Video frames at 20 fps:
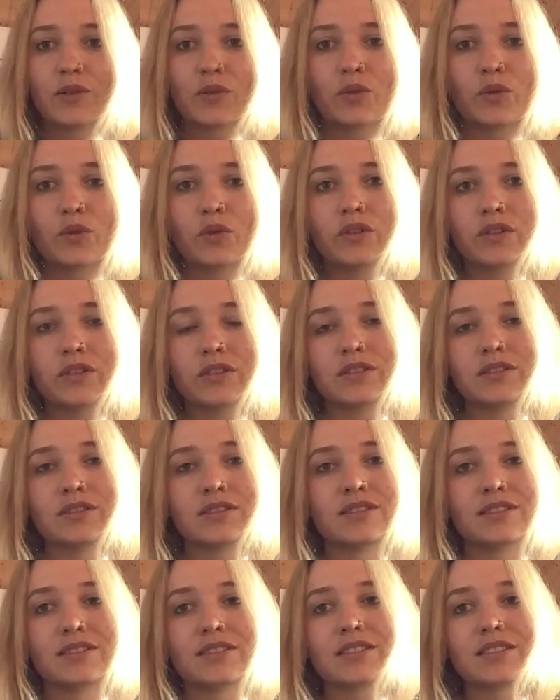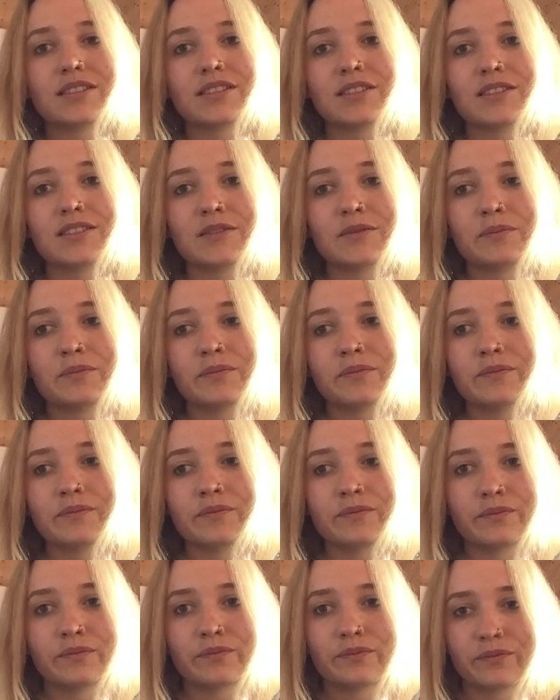Und
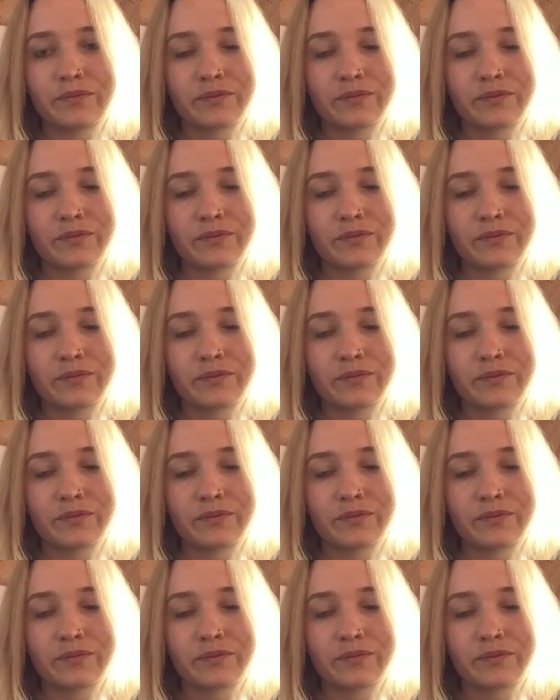ähm,